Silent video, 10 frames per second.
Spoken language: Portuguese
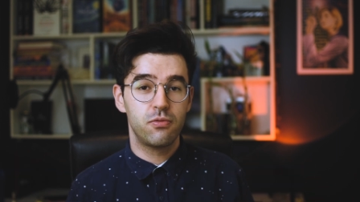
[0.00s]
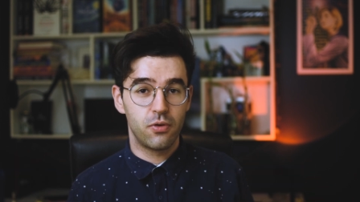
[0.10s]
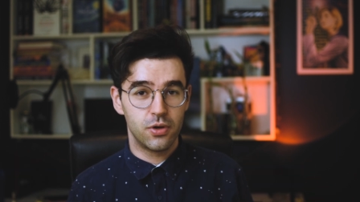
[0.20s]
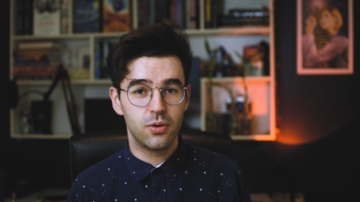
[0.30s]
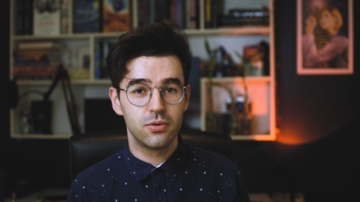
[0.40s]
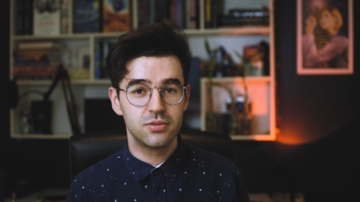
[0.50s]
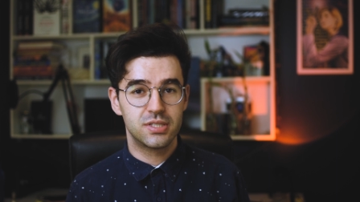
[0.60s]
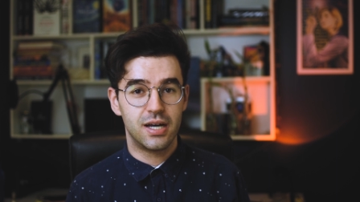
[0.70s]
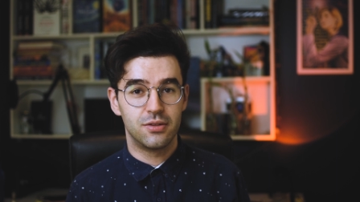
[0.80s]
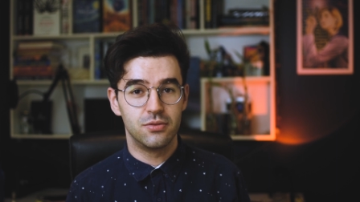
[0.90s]
foi
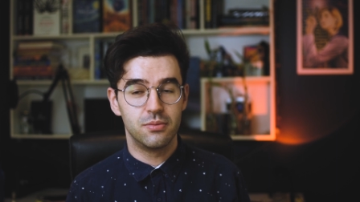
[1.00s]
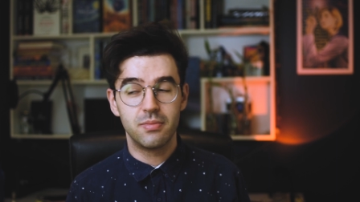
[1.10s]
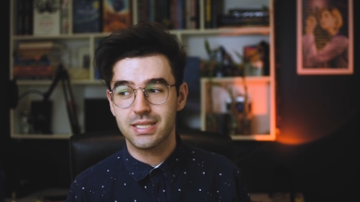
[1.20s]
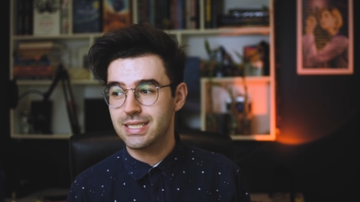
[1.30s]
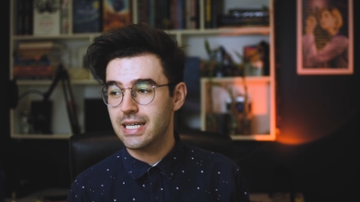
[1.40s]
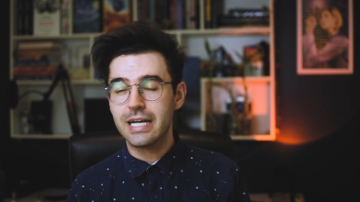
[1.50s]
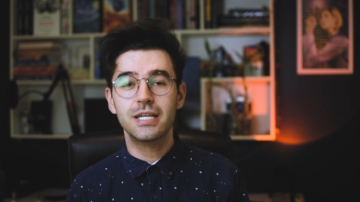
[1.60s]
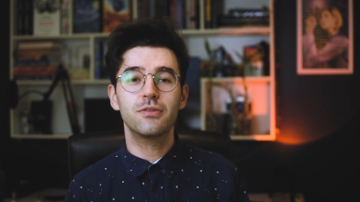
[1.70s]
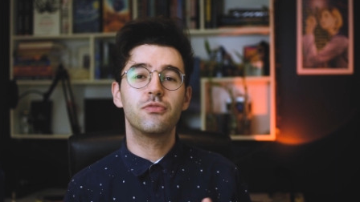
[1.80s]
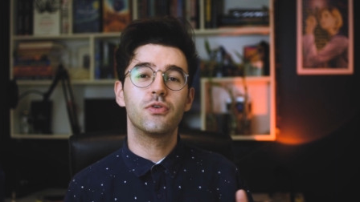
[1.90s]
ousado, mas será
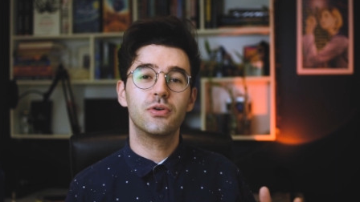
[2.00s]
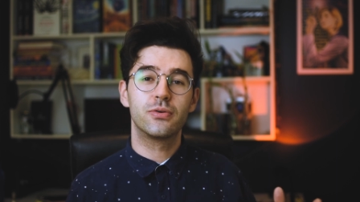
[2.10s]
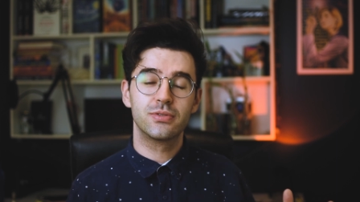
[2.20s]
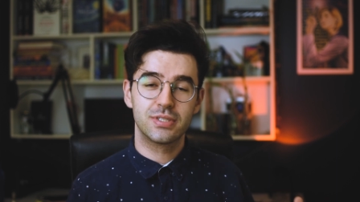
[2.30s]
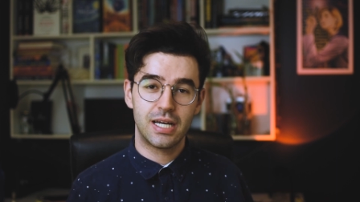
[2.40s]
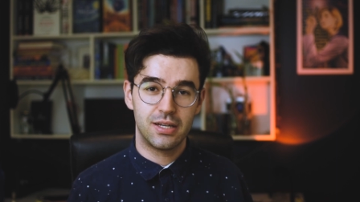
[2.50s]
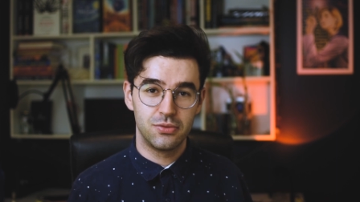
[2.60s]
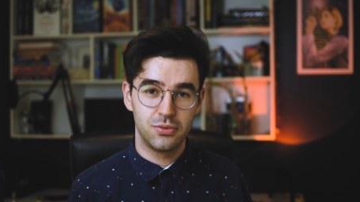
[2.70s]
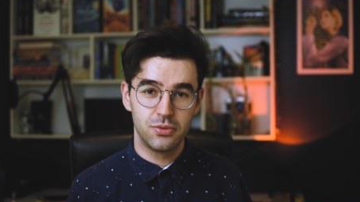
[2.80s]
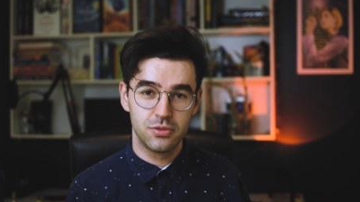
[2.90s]
que ele foi
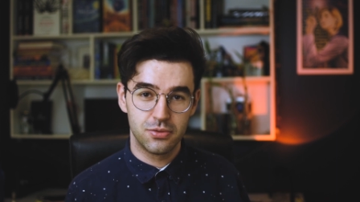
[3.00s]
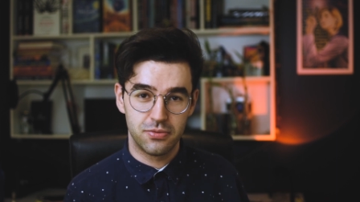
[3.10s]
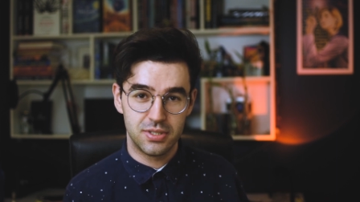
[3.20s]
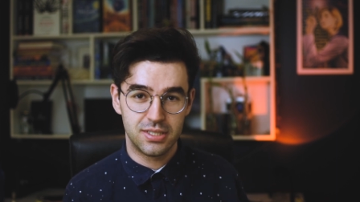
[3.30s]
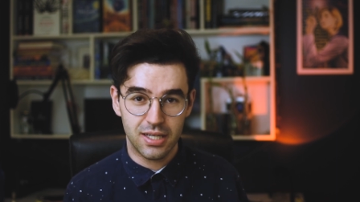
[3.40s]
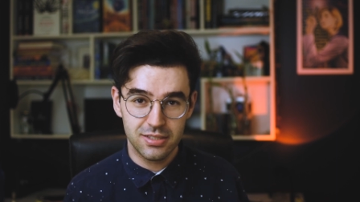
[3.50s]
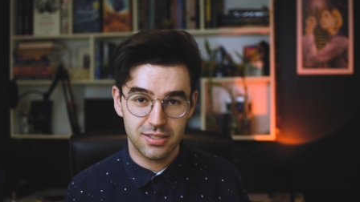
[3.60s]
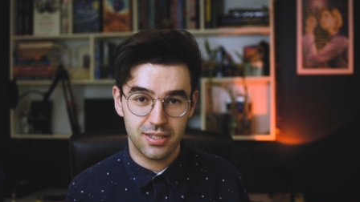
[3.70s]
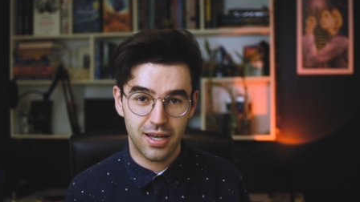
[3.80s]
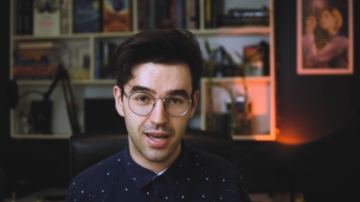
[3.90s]
ousado o
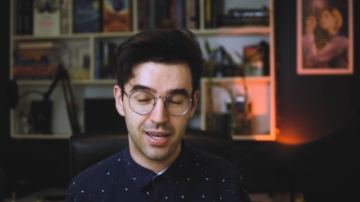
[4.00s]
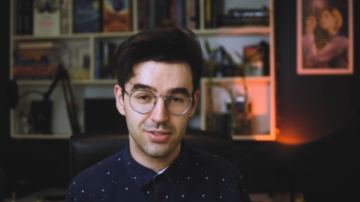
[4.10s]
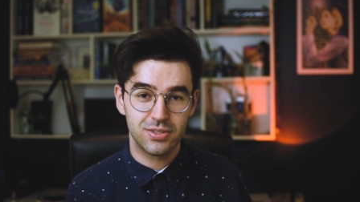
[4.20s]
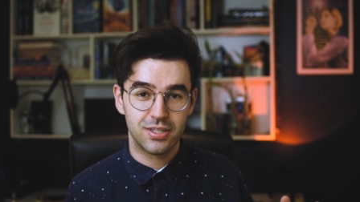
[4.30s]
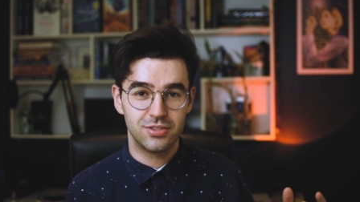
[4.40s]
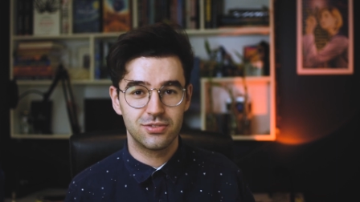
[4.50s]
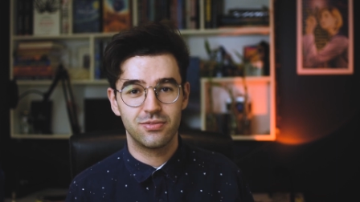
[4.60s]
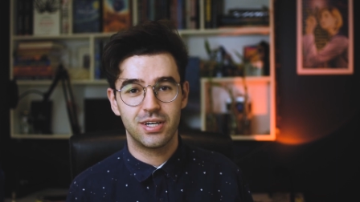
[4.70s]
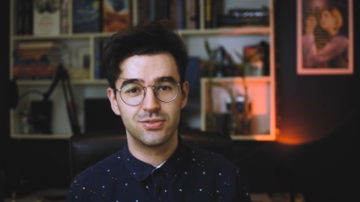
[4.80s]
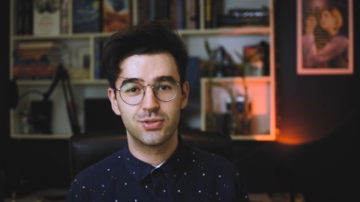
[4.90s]
suficiente? É isso que a gente
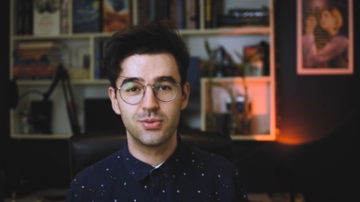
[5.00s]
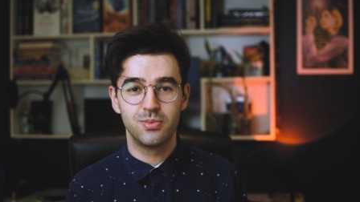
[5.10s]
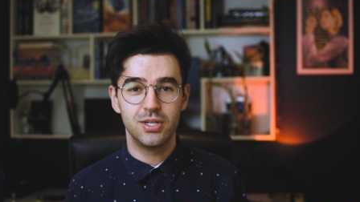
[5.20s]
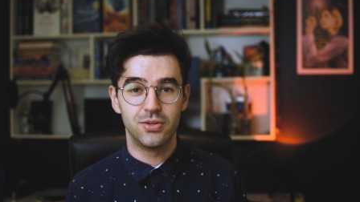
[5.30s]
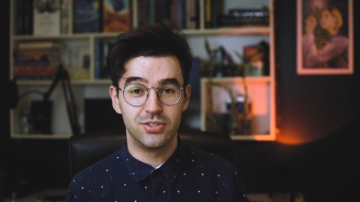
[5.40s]
vai descobrir